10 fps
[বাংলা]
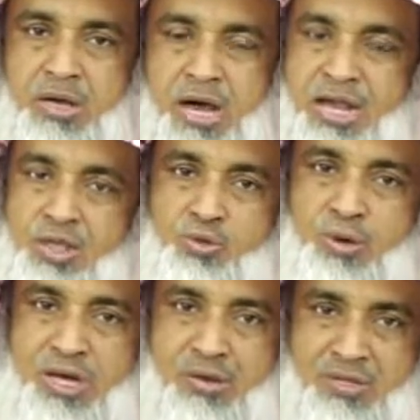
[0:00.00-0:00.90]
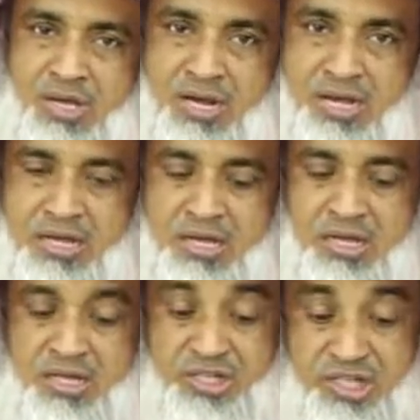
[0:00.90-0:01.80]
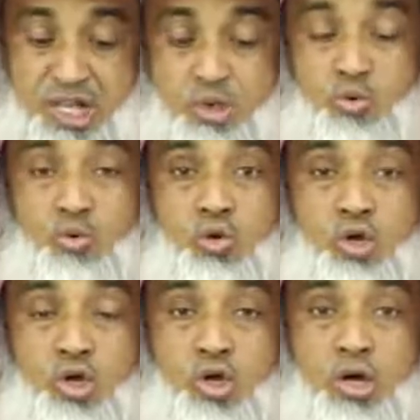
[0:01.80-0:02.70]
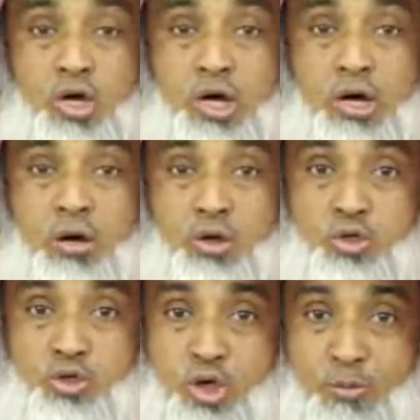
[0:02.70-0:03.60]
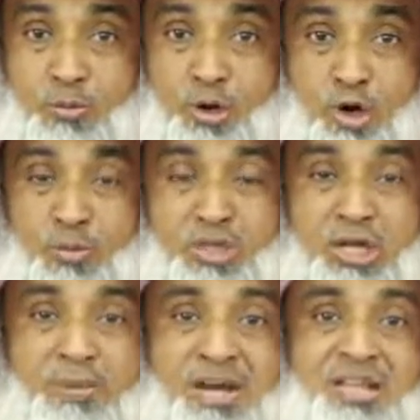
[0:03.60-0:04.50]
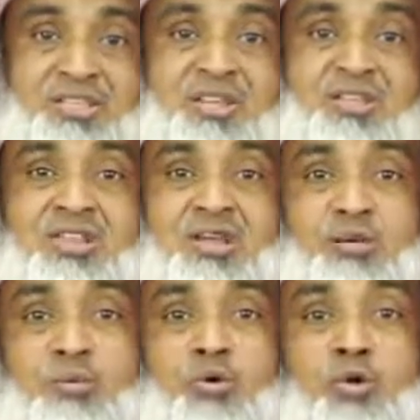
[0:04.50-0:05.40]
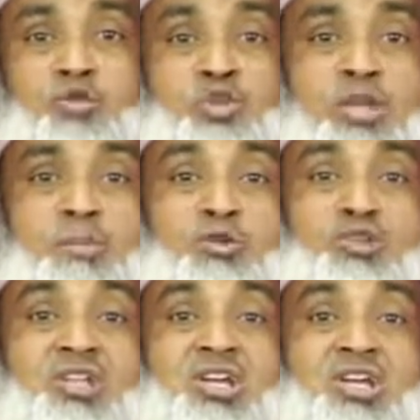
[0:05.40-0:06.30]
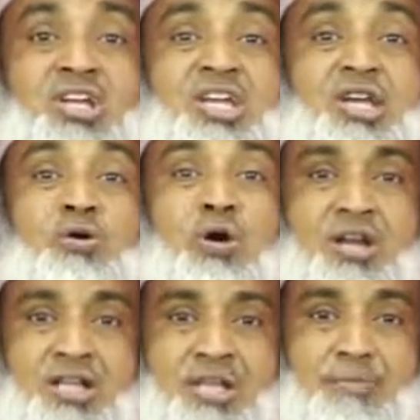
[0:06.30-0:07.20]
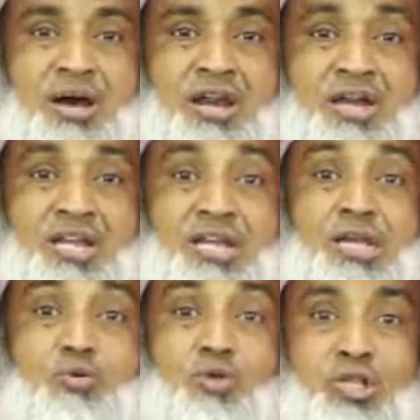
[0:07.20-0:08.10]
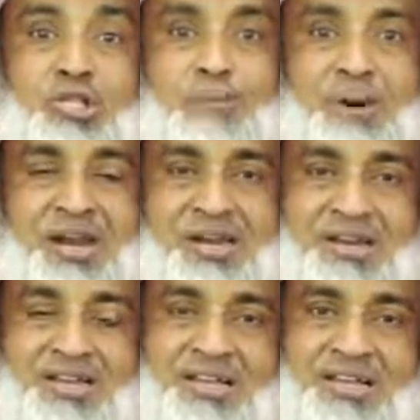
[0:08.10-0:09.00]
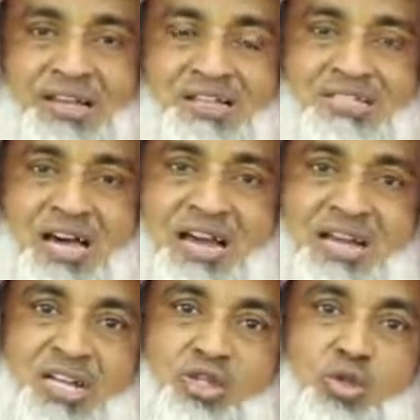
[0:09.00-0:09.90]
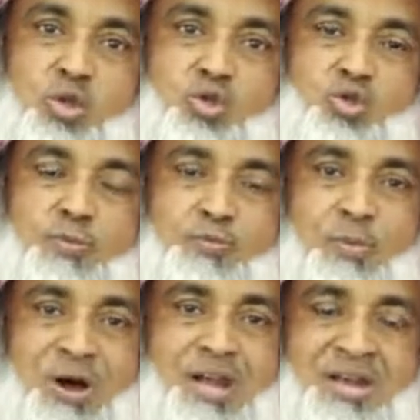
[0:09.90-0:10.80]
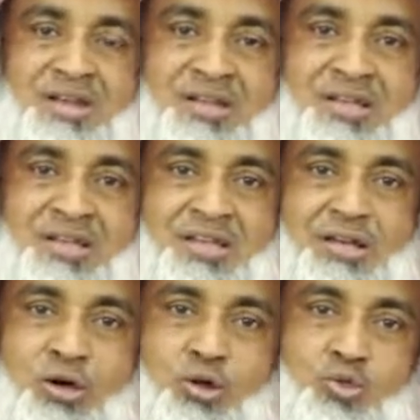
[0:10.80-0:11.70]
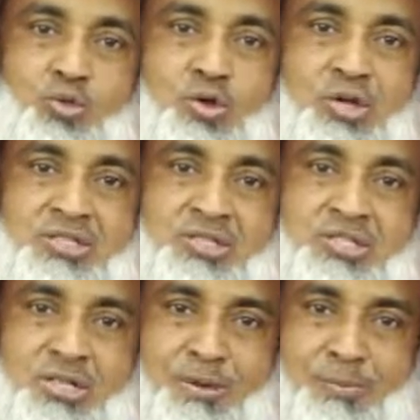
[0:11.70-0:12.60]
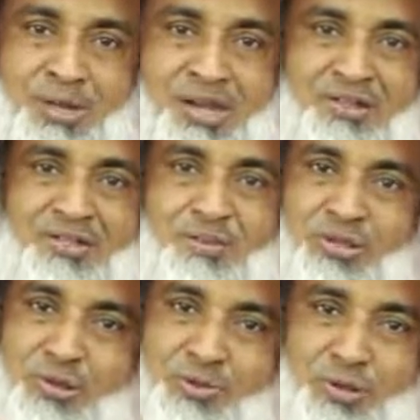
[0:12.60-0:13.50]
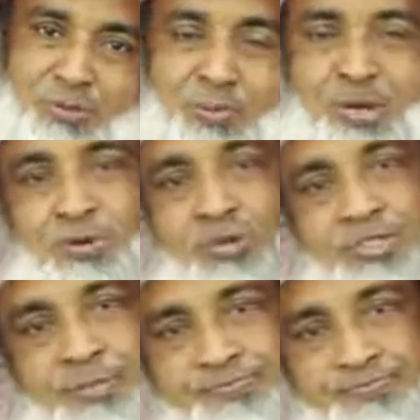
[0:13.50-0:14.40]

আল্লাহ সুবহান যেহেতু সর্বময় ক্ষমতার মালিক তিনি যে মুহূর্তের মধ্যে কি ঘটাতে পারেন কি করতে পারেন তার একটা জ্বলন্ত প্রমাণ রসুল রসুল্লাহ আসলামের মেয়েরাজের মাধ্যমে তিনি প্রমাণ করেছেন